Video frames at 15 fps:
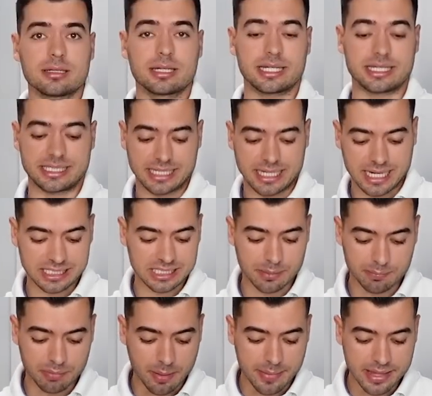que sea
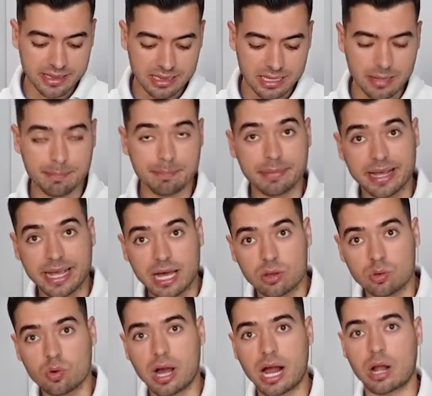simplemente
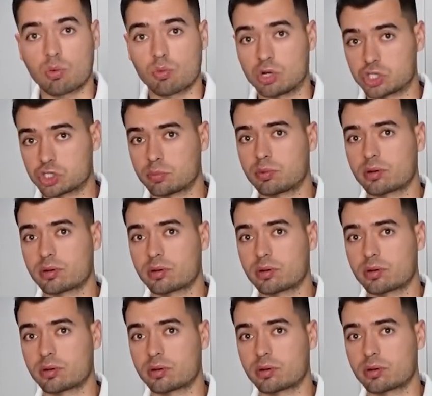pegado al hueso,